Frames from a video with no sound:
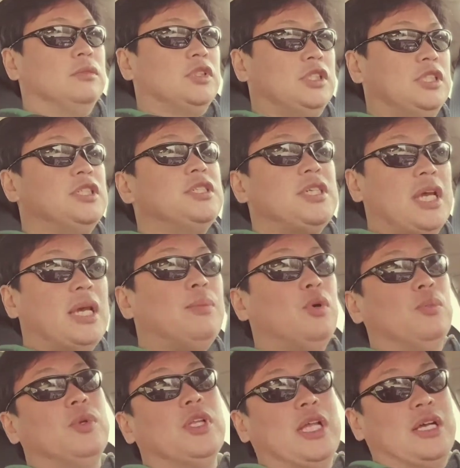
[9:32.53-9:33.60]
실제
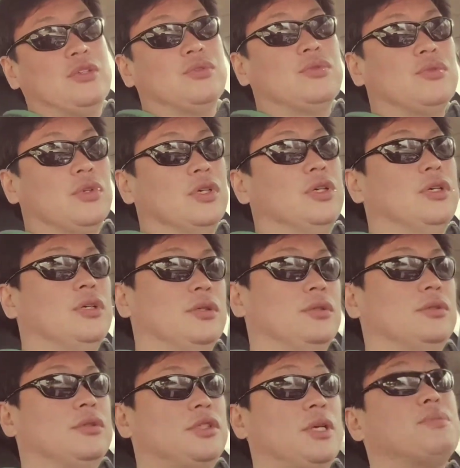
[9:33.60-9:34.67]
해보면 s s u b 아,
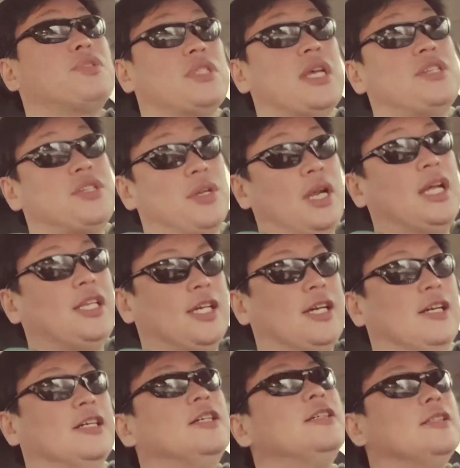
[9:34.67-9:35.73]
a 서브스텐셜
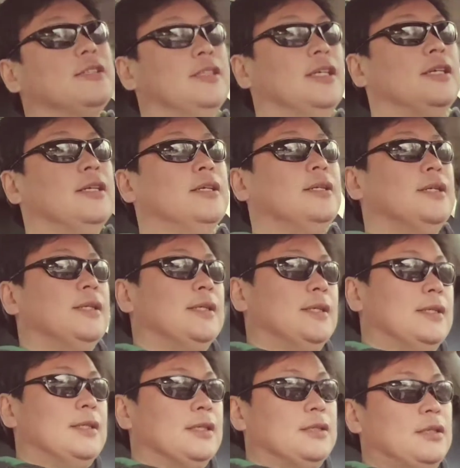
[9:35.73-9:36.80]
하니까 네.
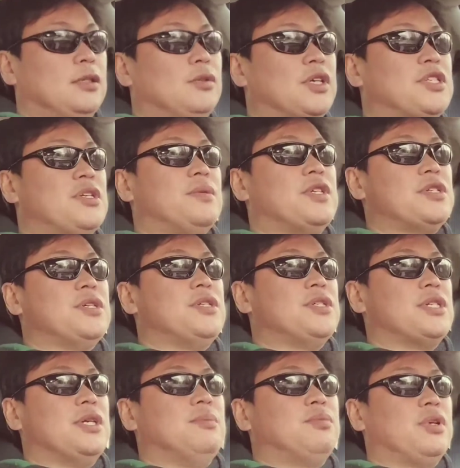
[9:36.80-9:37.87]
그런 관점에서
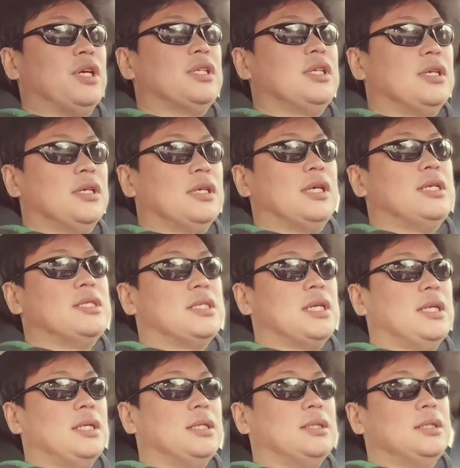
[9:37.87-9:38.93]
이제 p r a c t i c a l
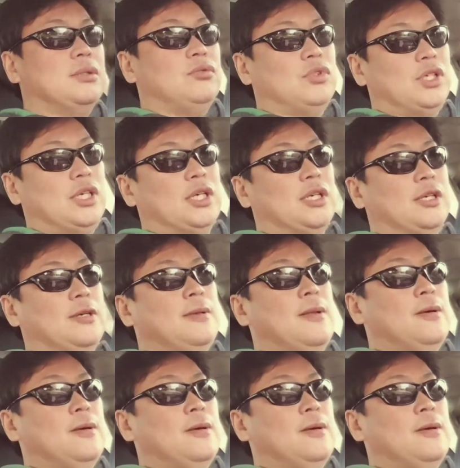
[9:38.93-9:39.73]
한셀링은 우리가